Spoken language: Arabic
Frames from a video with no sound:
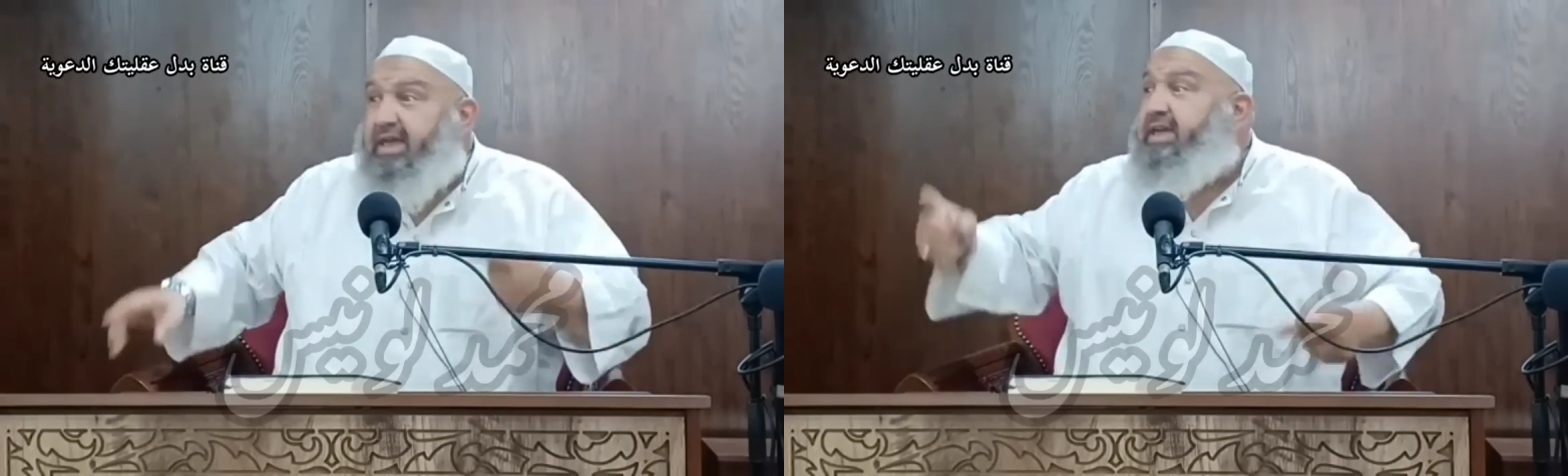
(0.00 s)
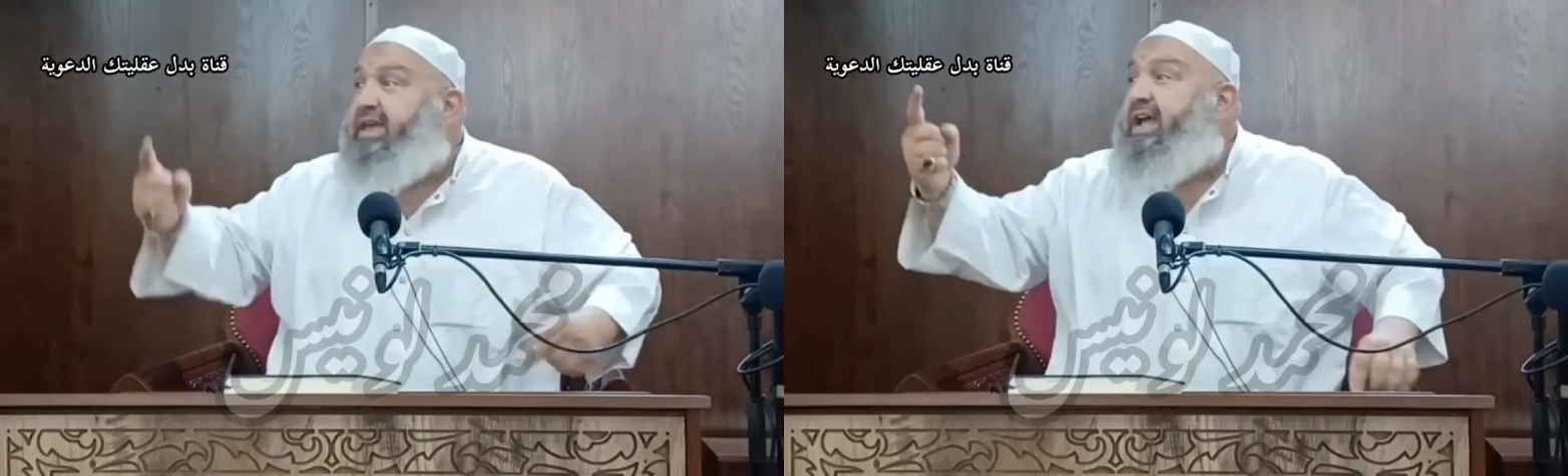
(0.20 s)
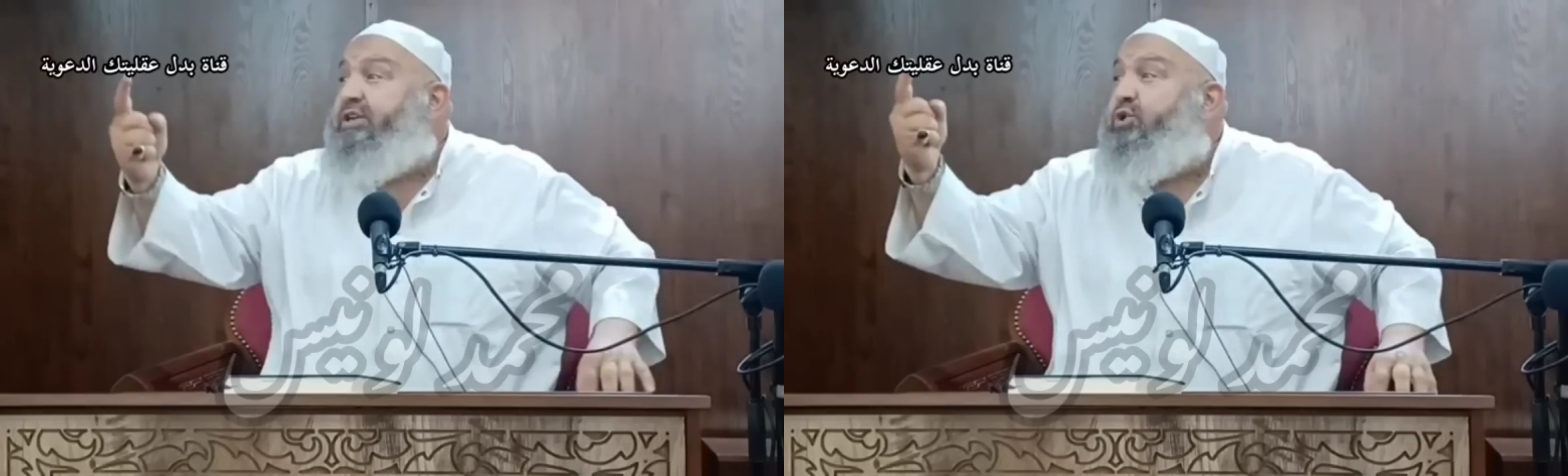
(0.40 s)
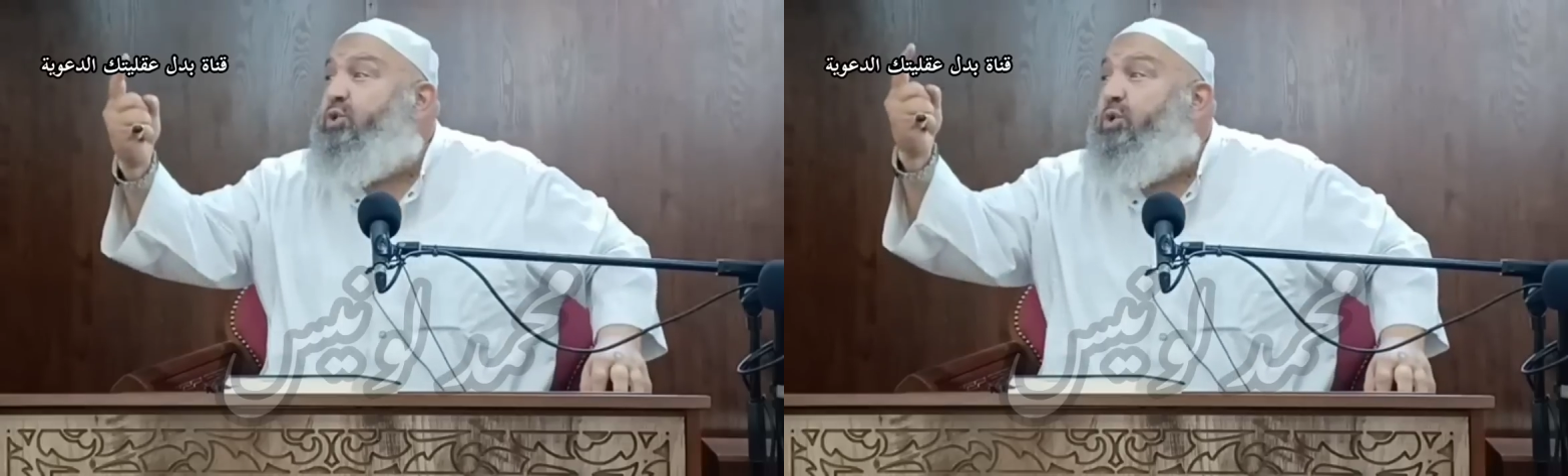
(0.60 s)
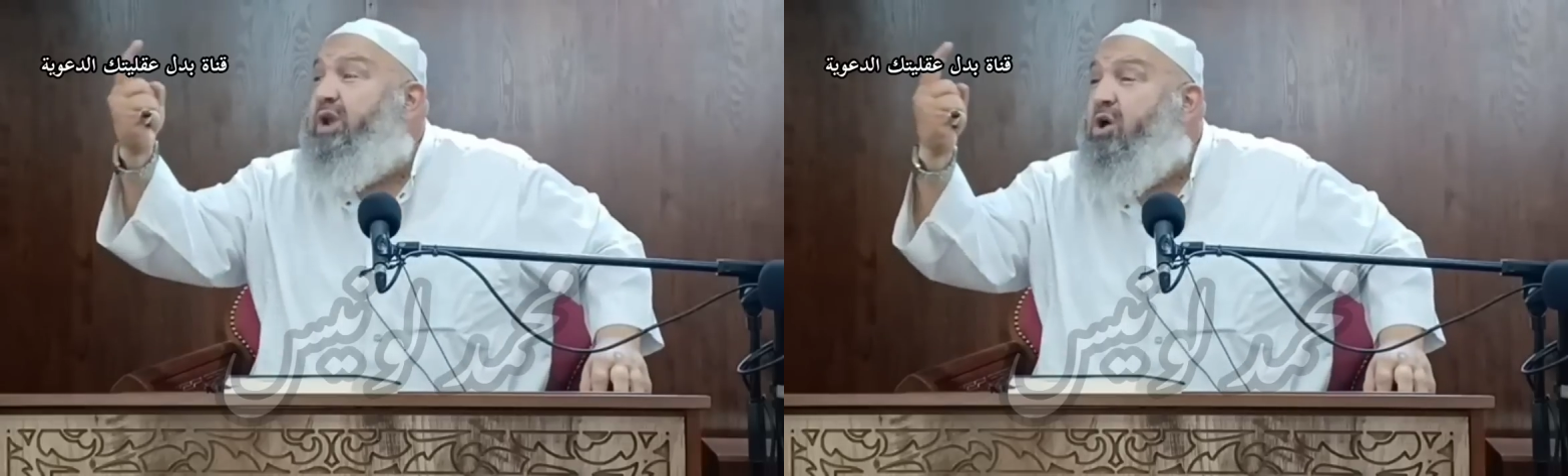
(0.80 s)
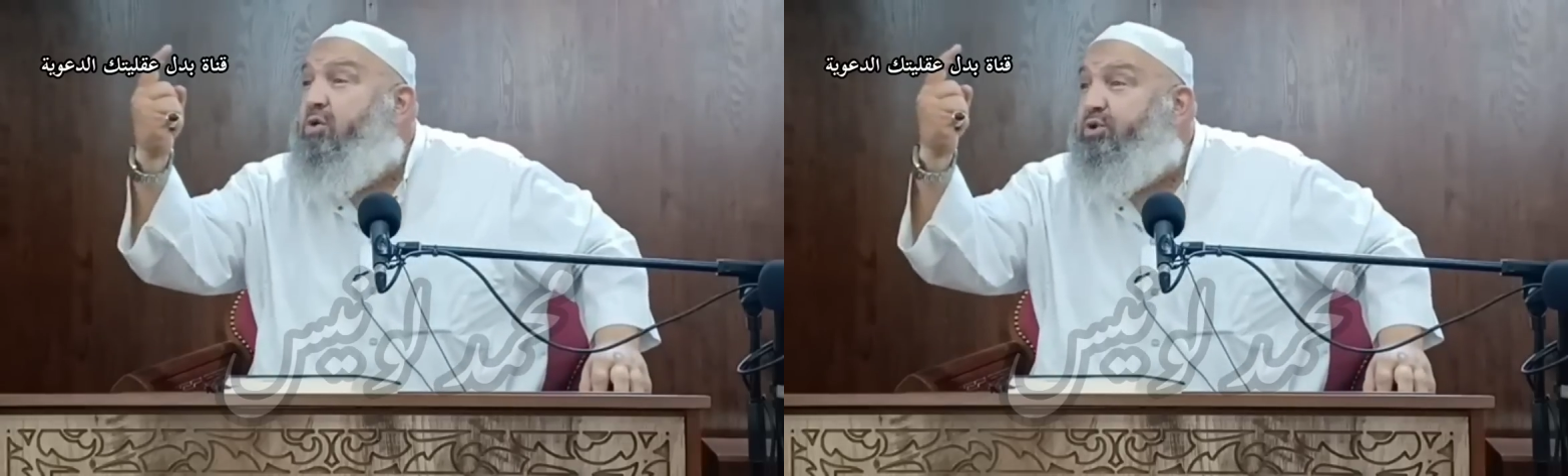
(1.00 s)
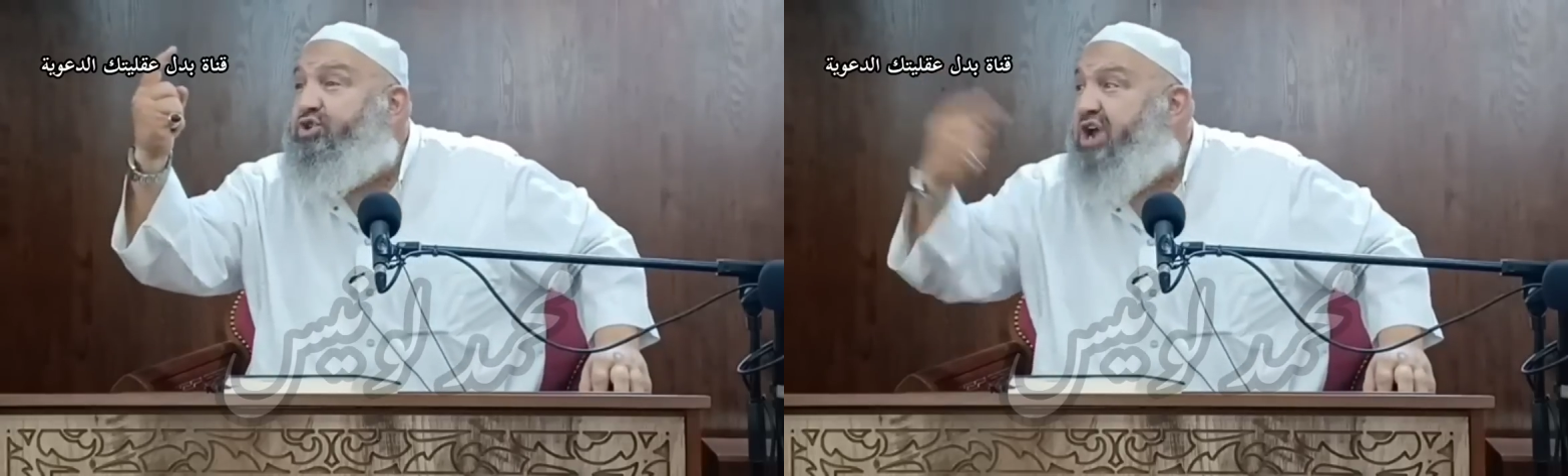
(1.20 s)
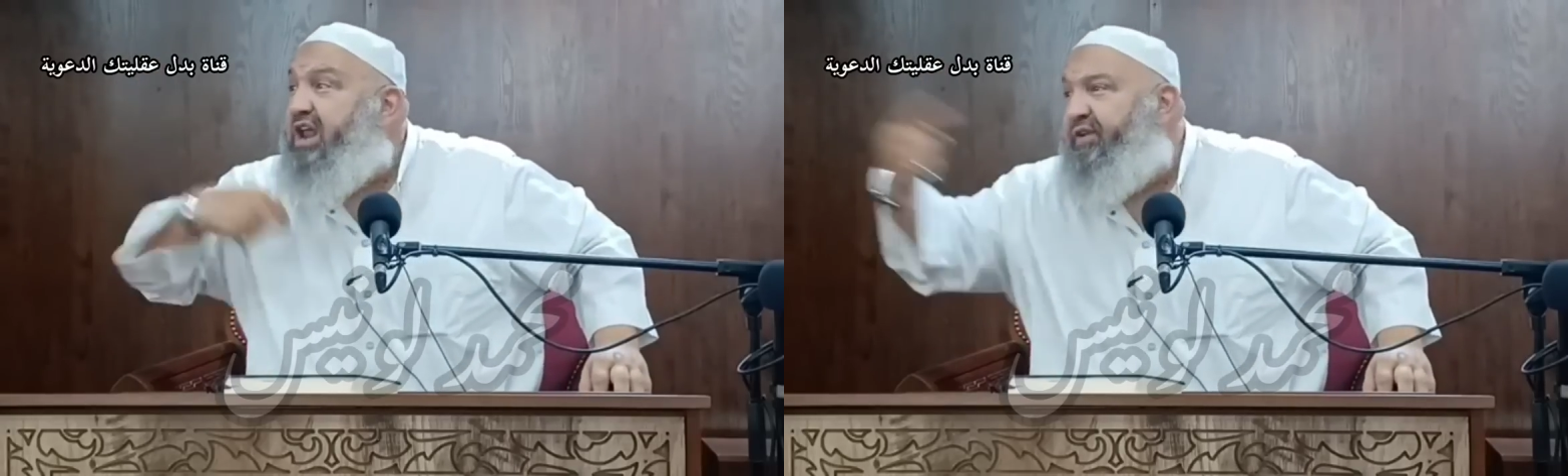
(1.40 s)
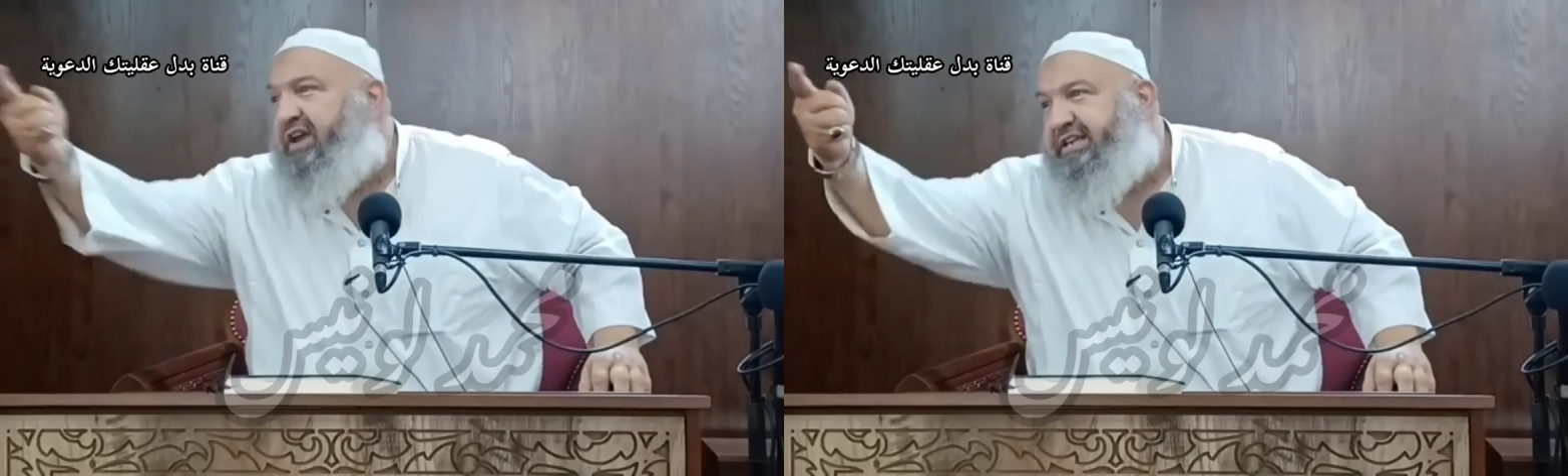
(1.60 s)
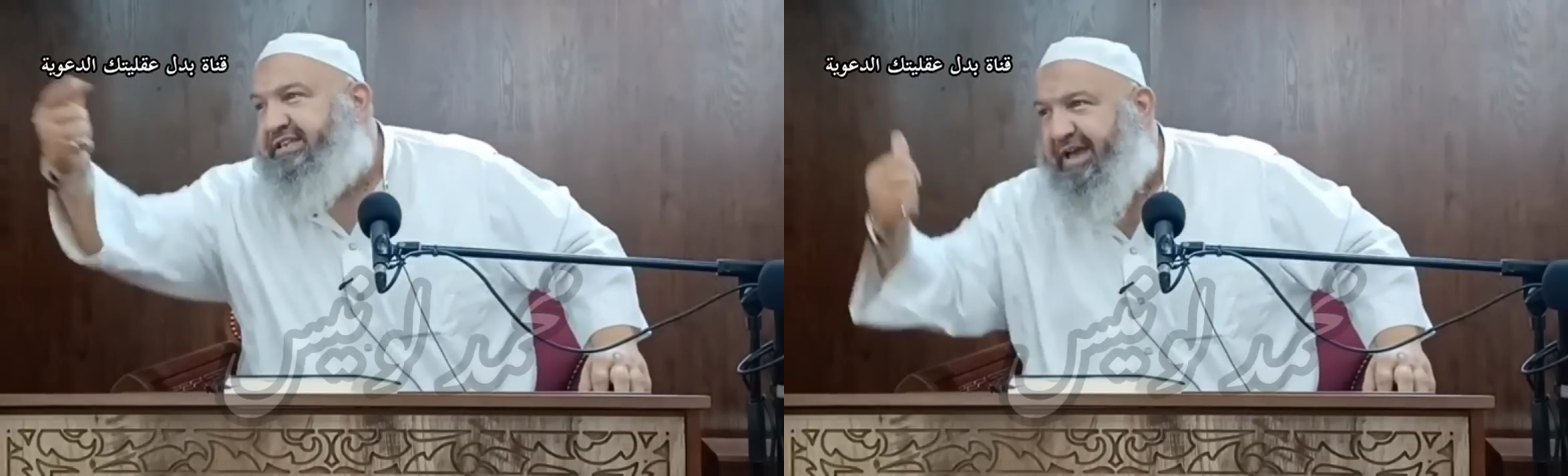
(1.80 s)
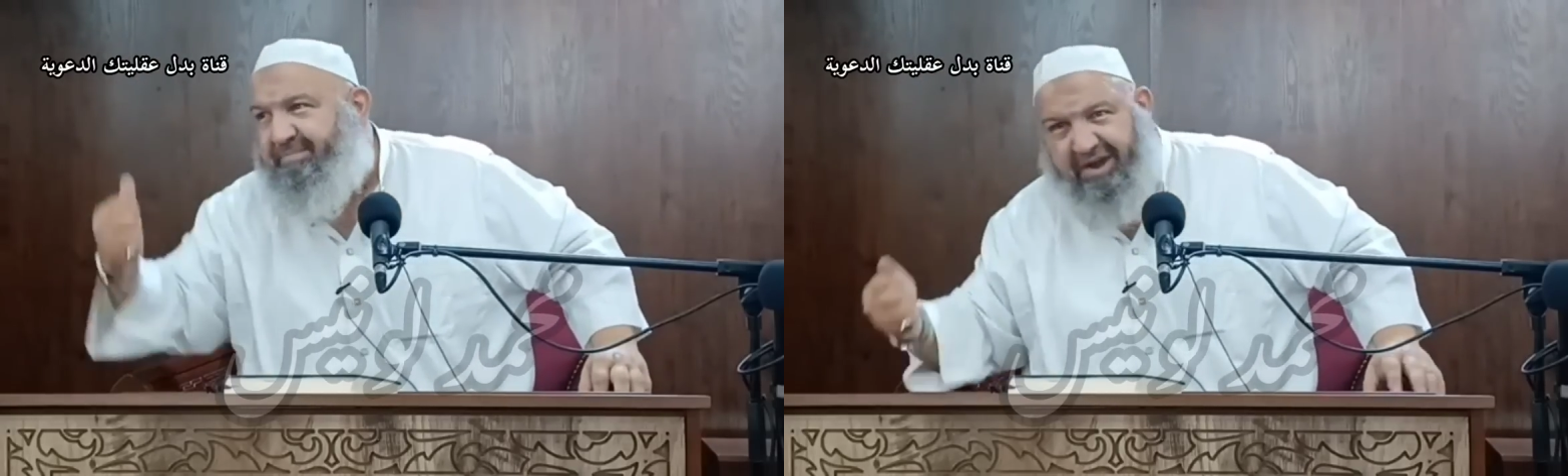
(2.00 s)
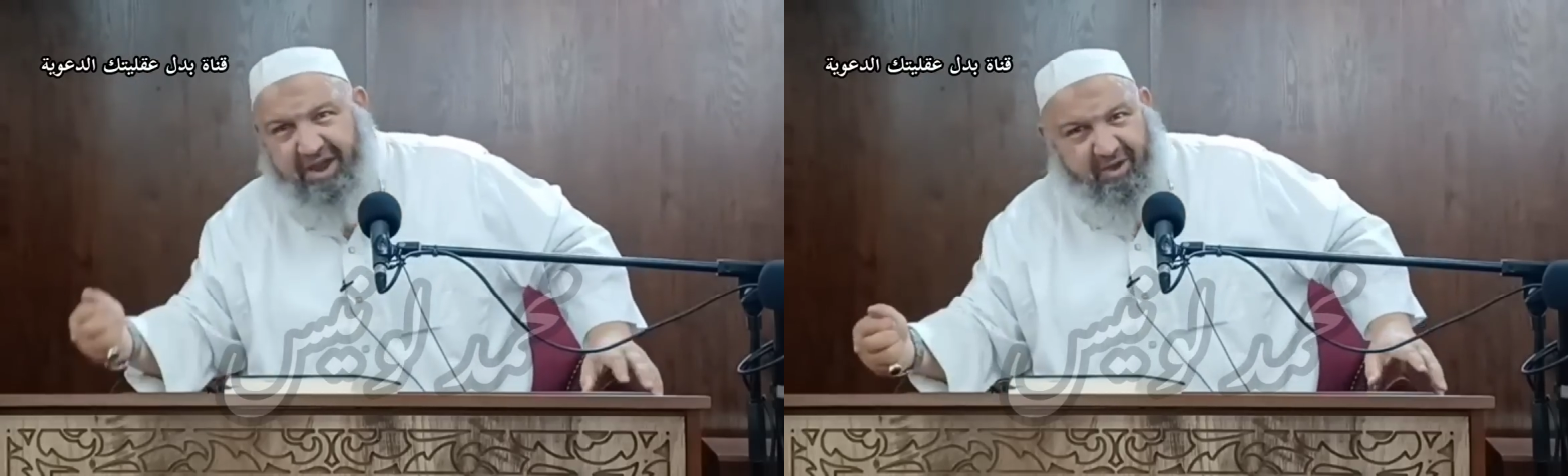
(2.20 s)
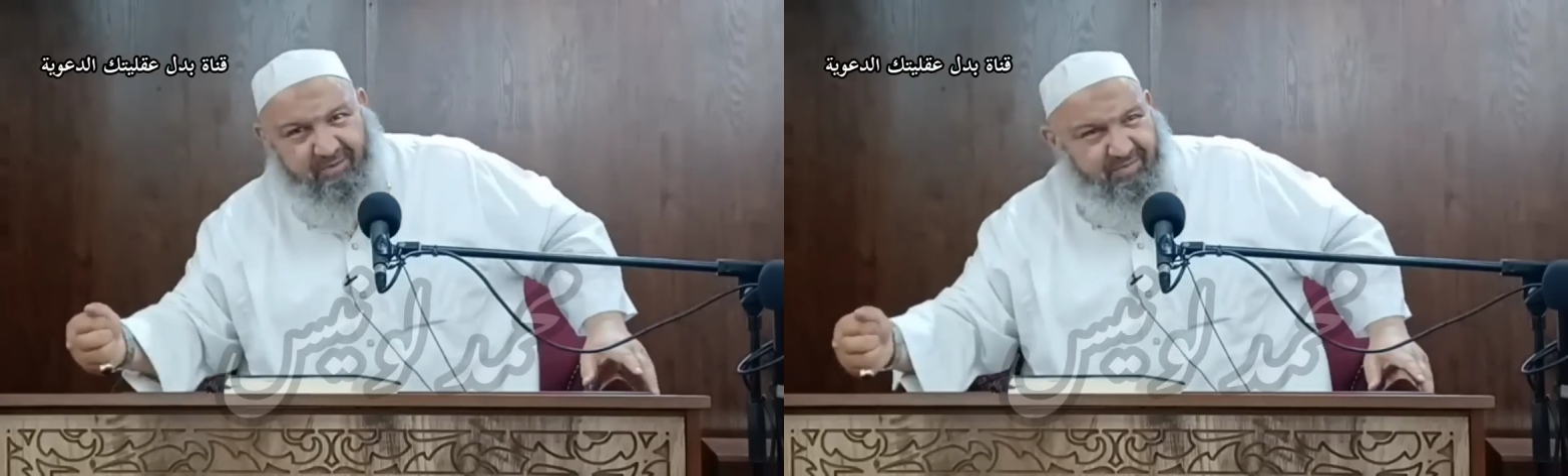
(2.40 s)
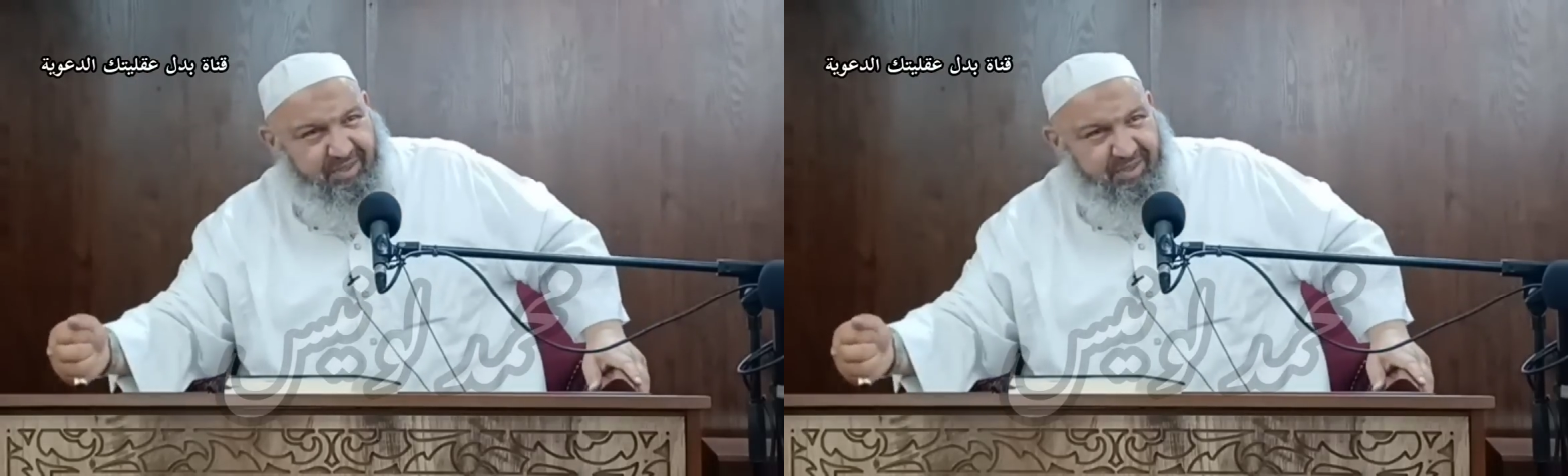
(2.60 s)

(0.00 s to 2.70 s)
يحصل لهم الشرف حنا استعمرناهم